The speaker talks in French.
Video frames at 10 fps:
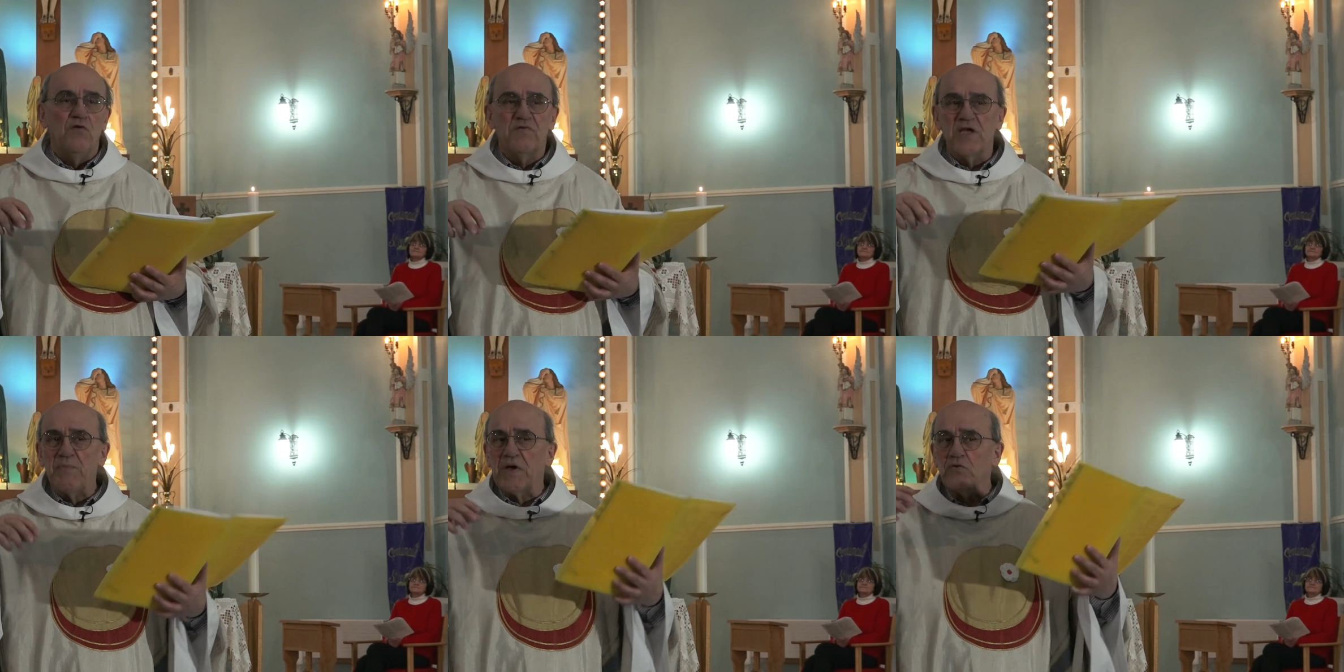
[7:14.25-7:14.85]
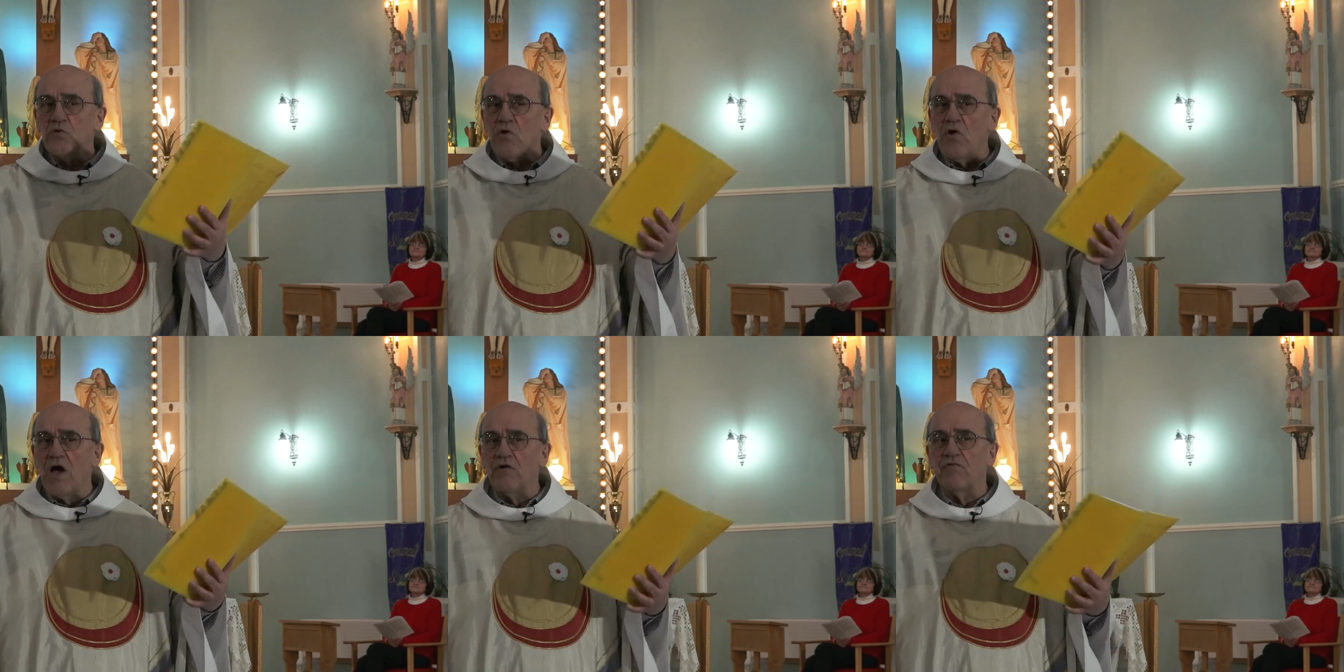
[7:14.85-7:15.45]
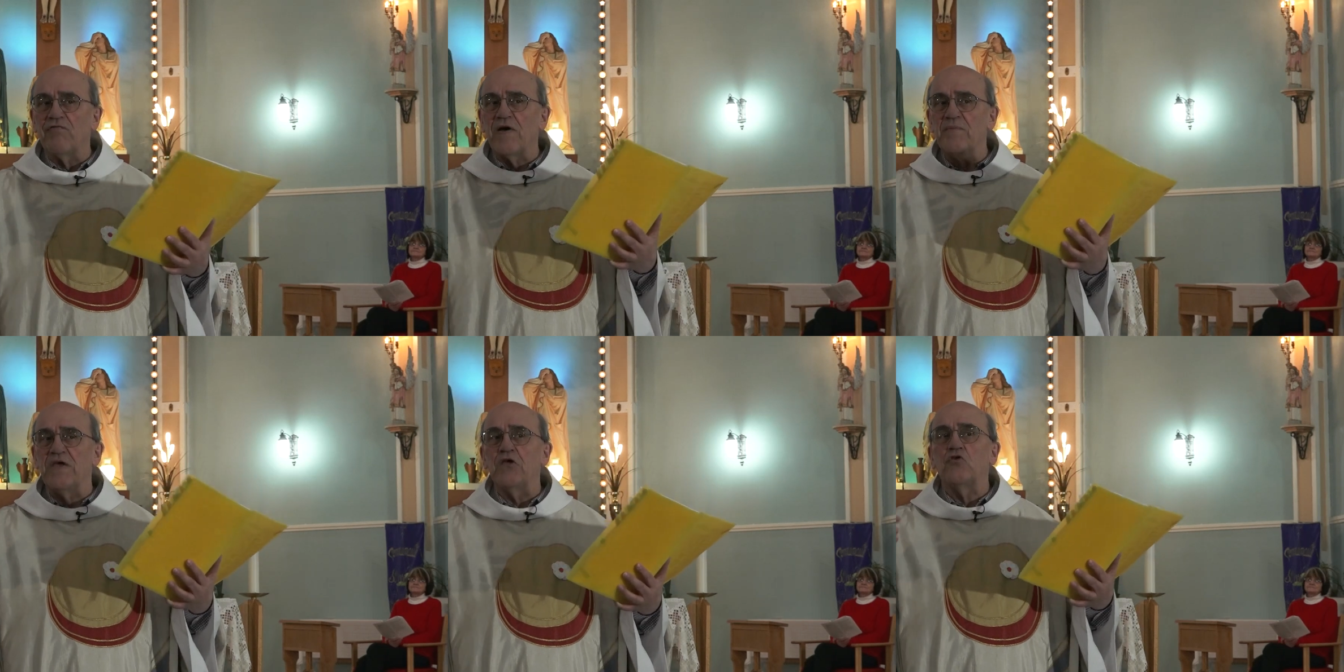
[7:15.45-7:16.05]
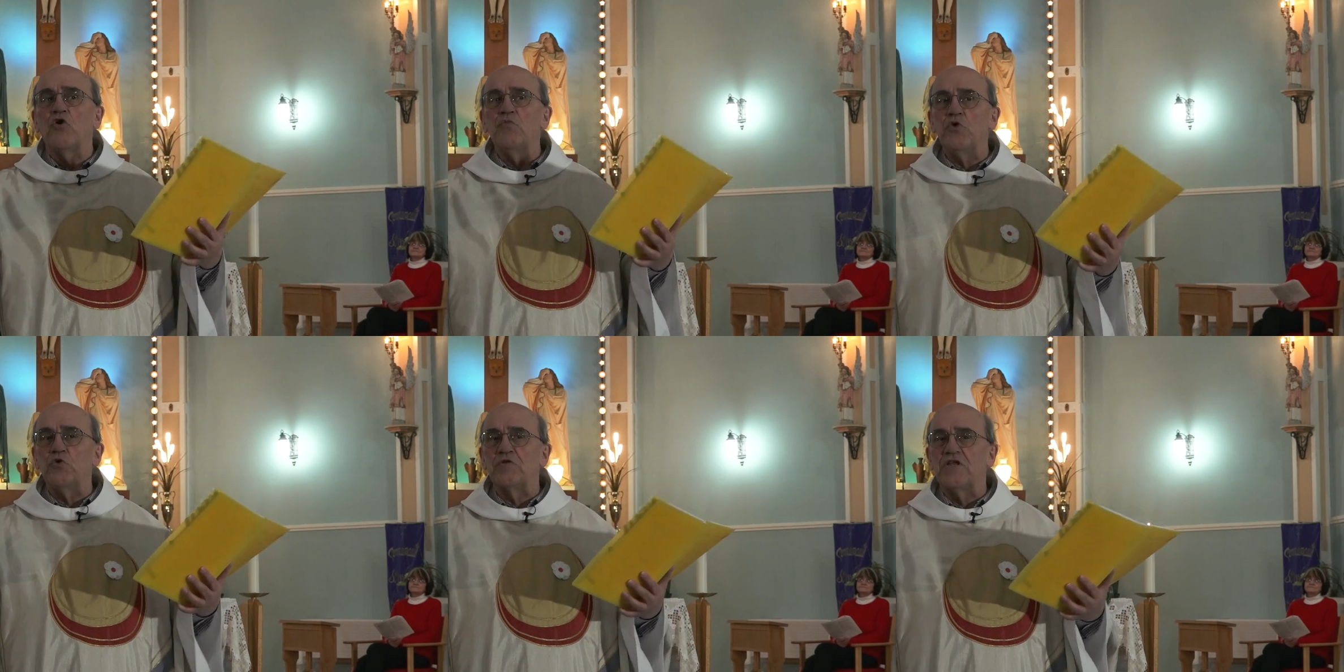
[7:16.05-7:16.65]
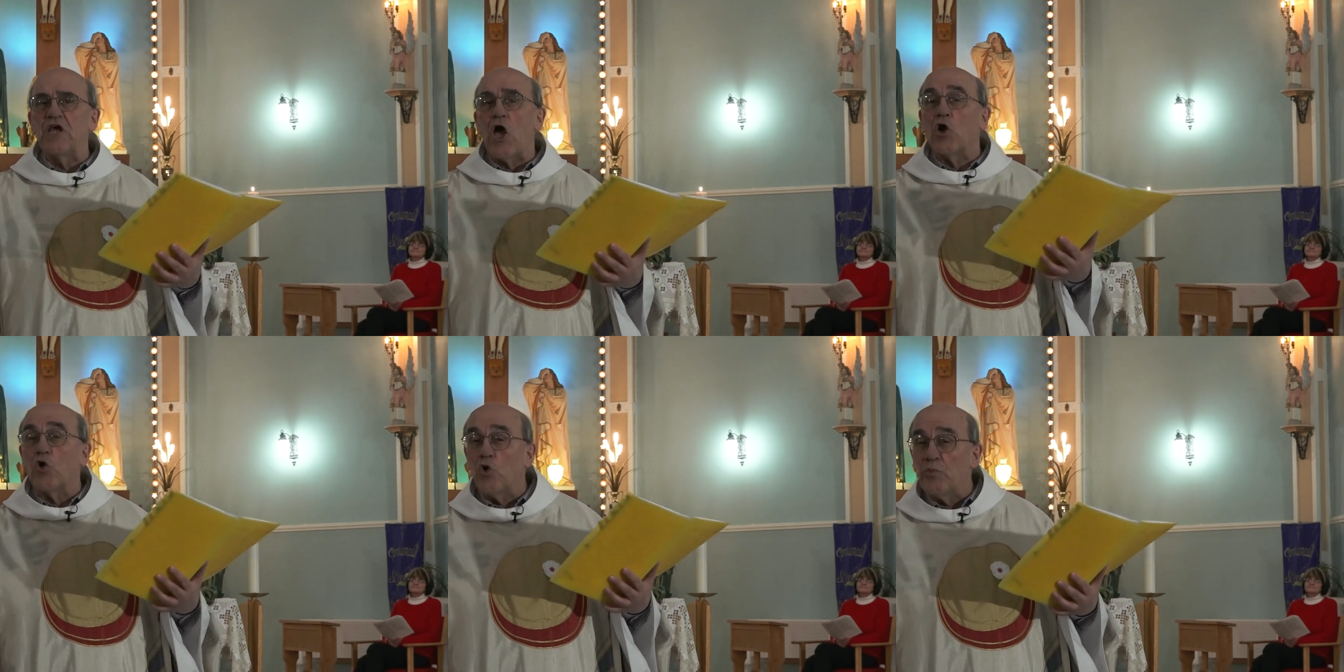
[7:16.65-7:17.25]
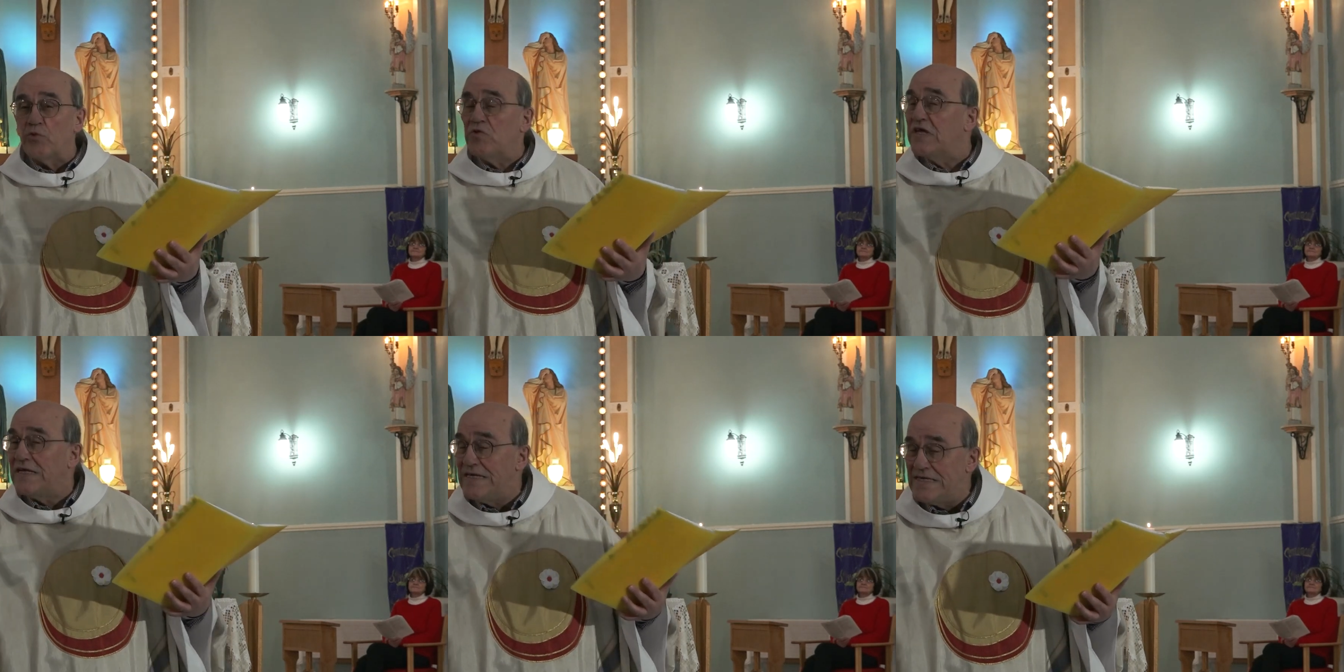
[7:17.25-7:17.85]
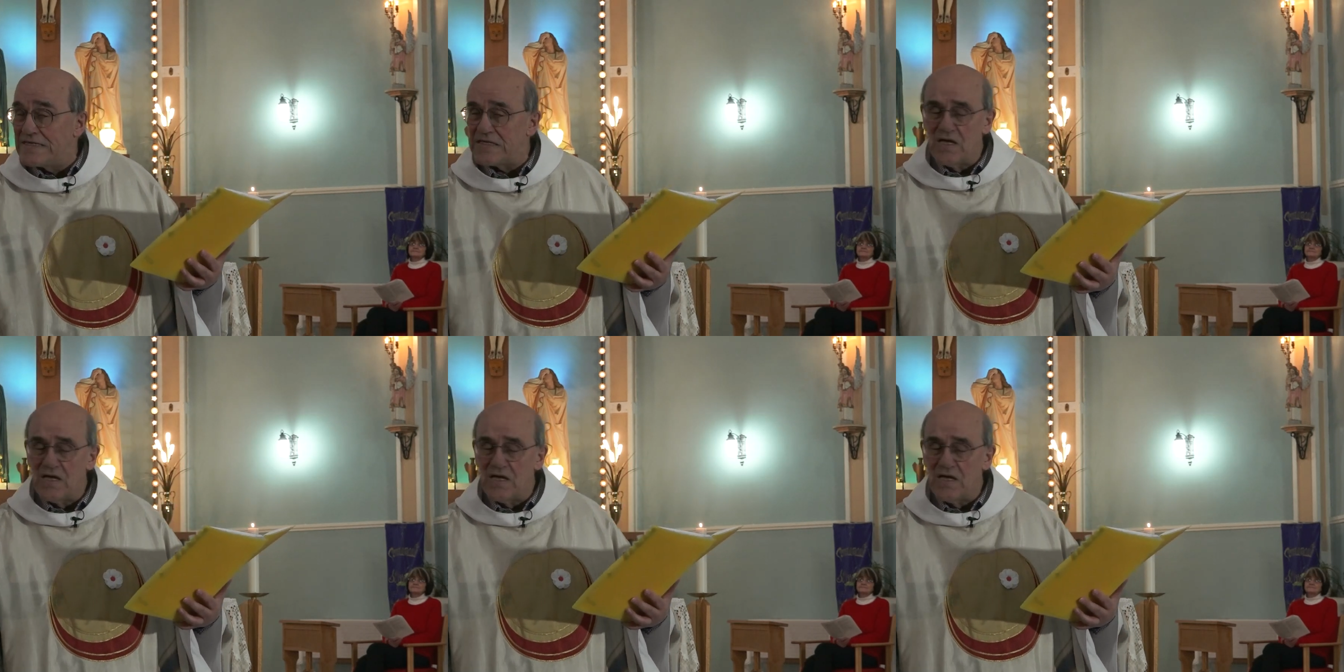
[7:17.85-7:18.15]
Nous appartenons à une famille, une communauté, un groupe, une église.